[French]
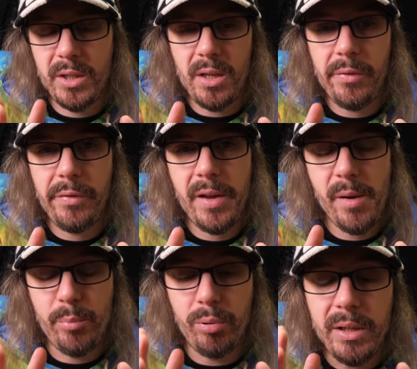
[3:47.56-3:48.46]
qui est fait
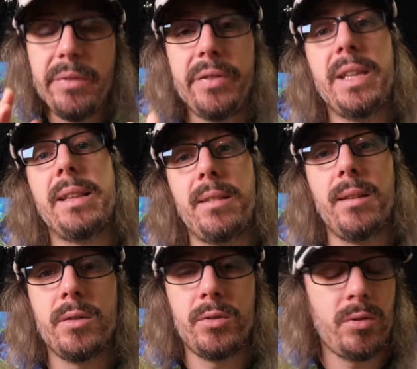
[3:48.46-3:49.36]
pour les fillettes,
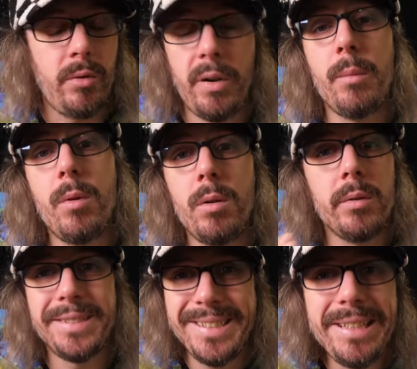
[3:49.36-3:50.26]
genre
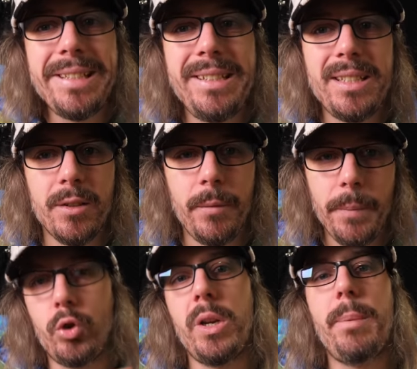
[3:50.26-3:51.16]
vraiment 6-10 euh, ans.
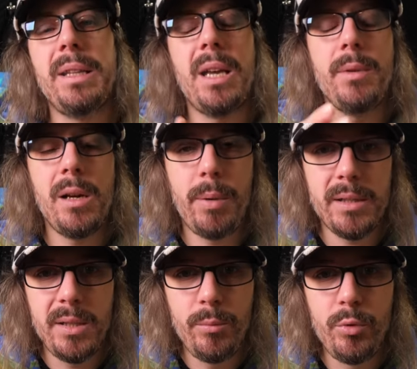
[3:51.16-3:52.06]
Je connais pas très bien le
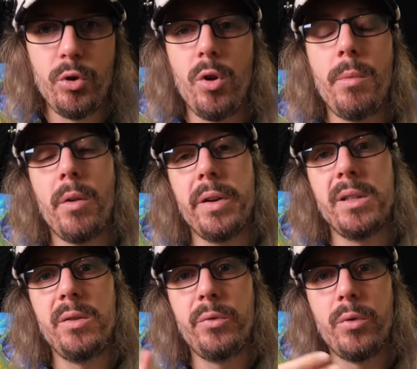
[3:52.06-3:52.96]
principe du jeu, mais en
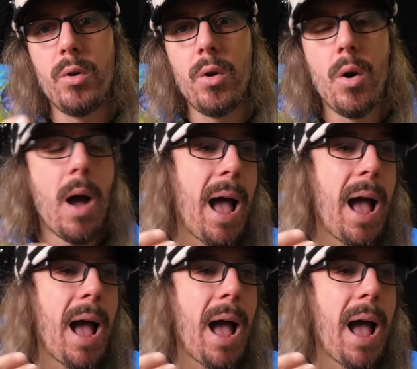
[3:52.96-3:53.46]
fait, il faut euh,